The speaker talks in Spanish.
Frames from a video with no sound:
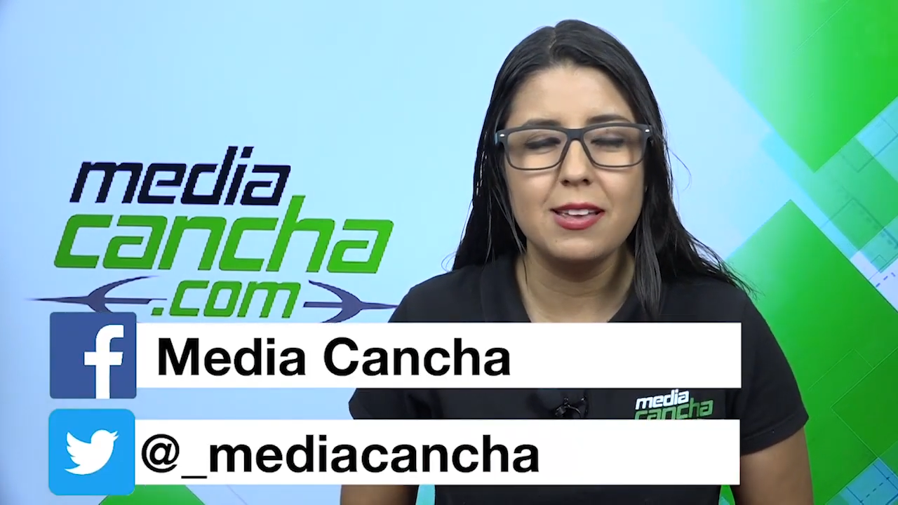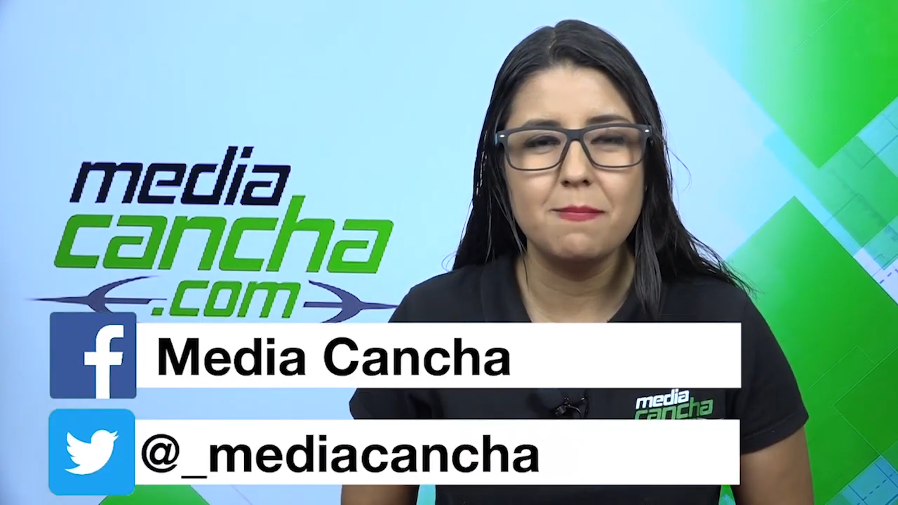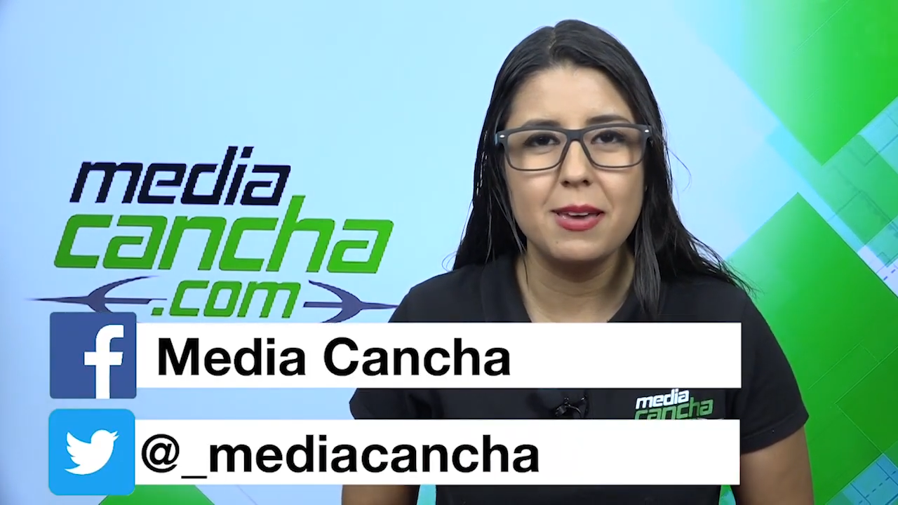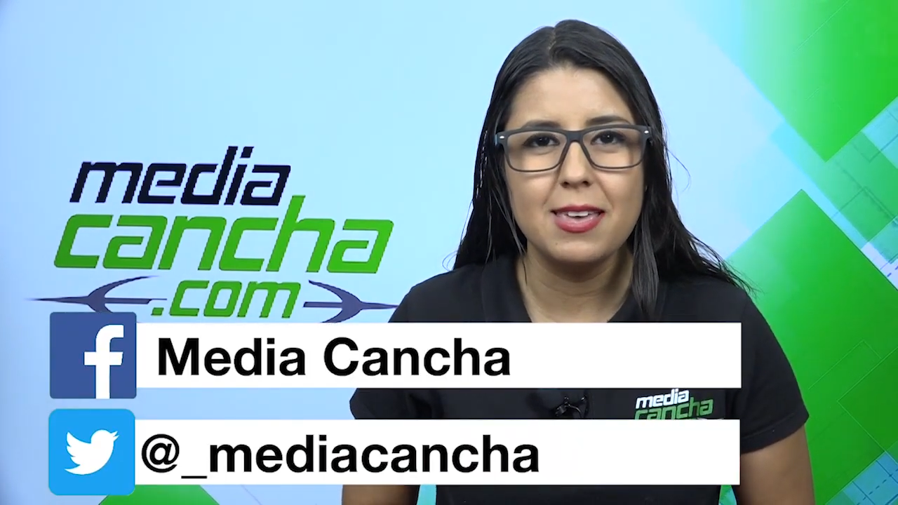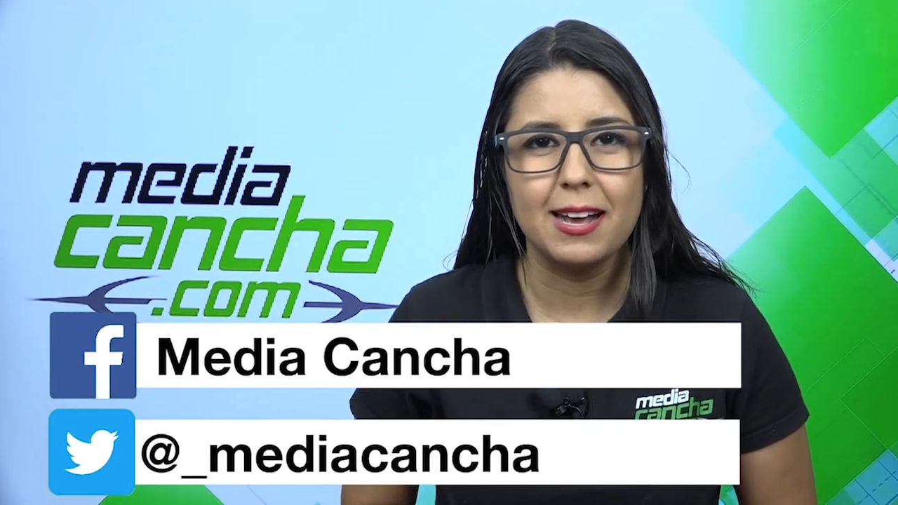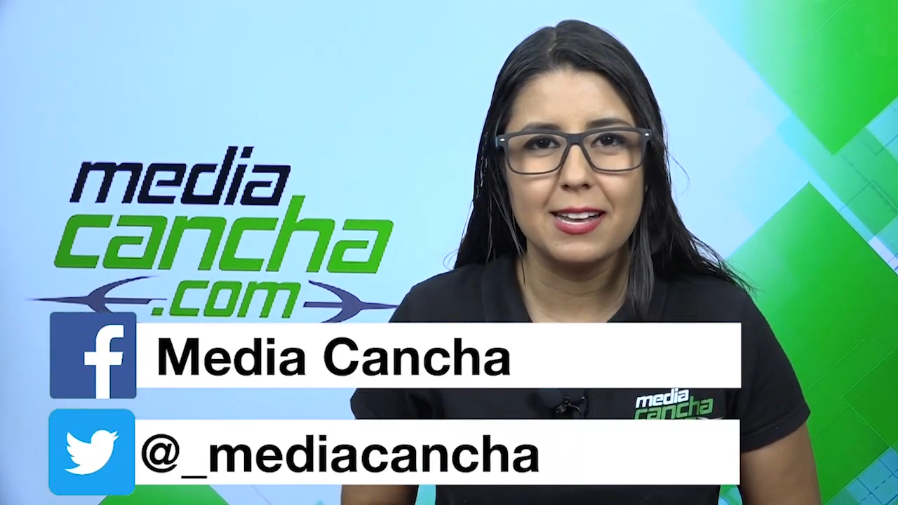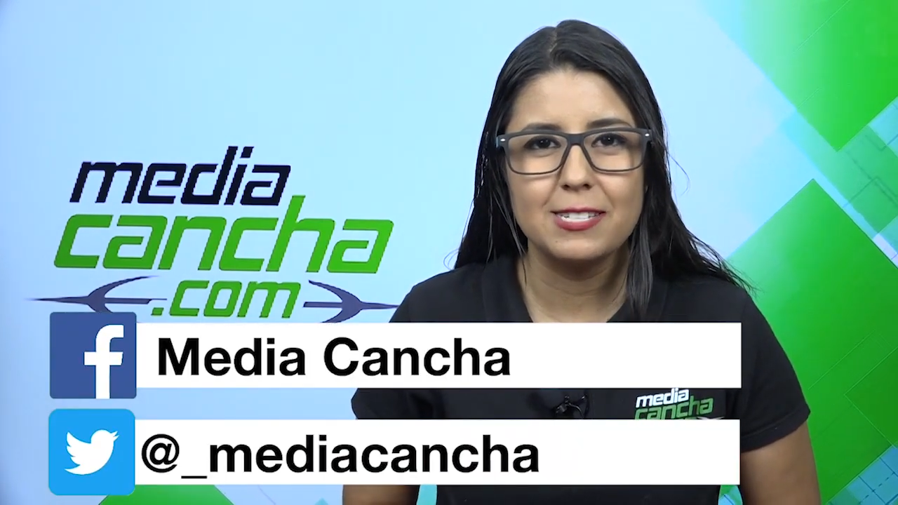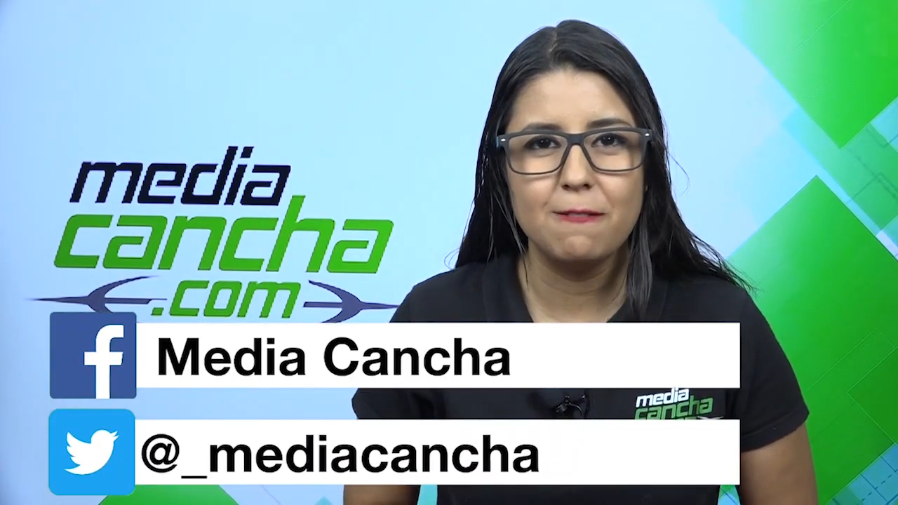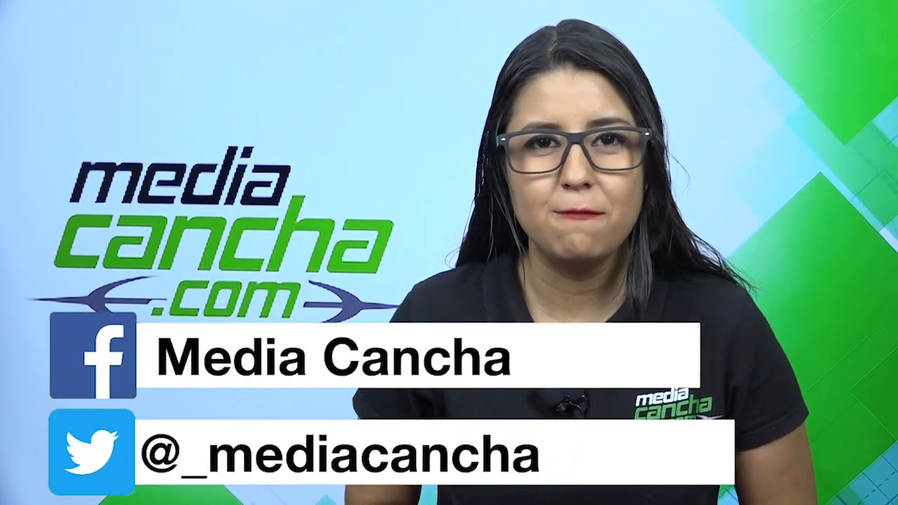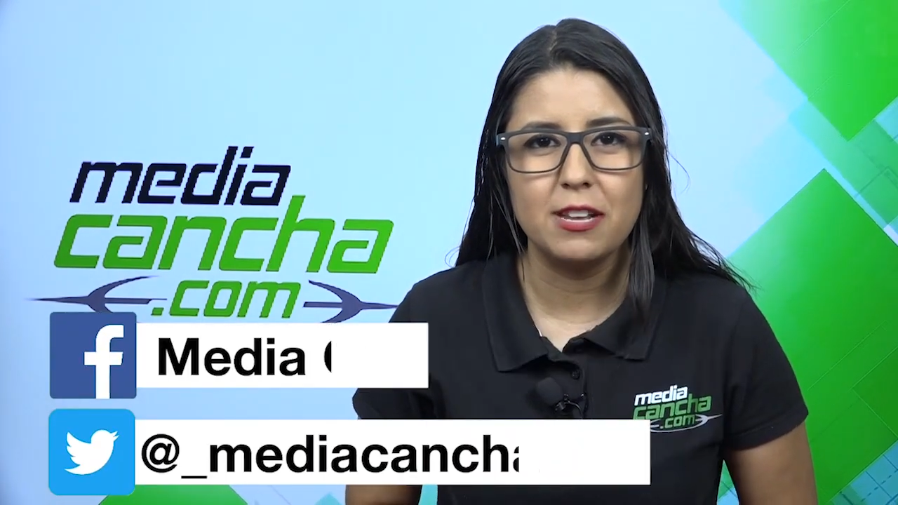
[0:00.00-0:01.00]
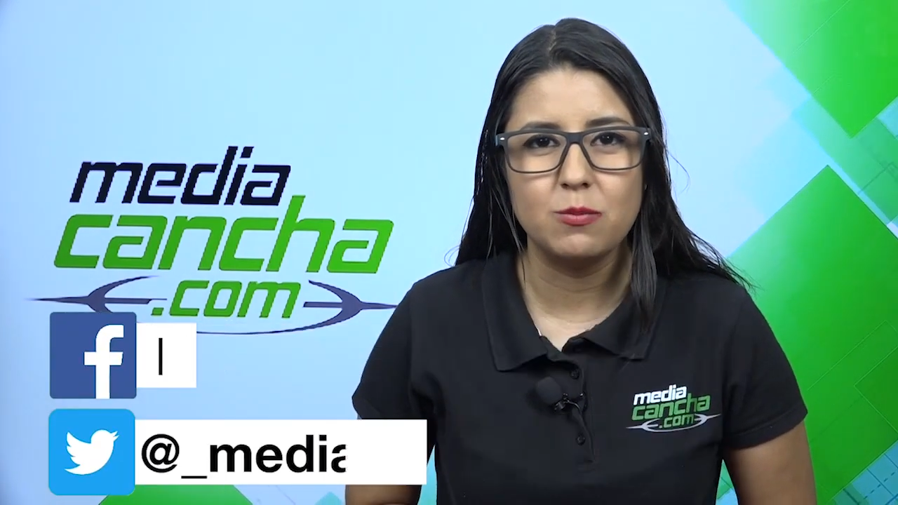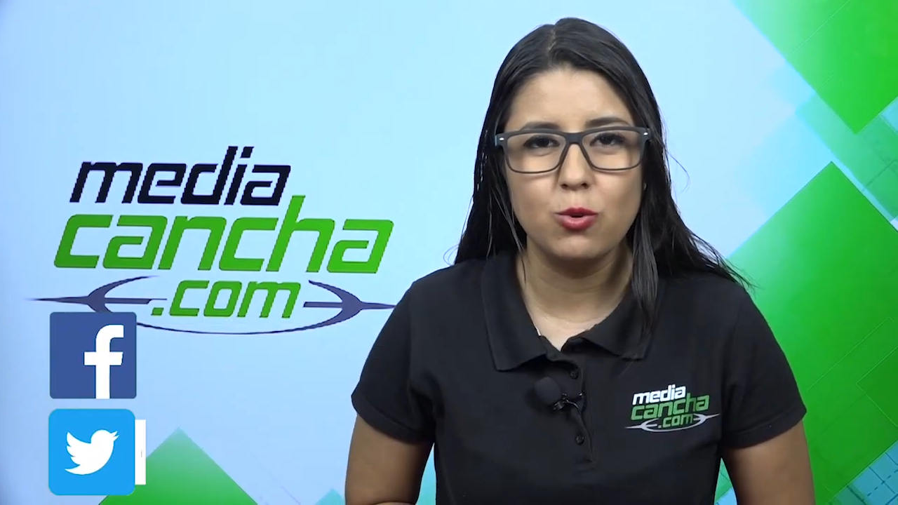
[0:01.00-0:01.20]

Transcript: y Media Cancha en Facebook.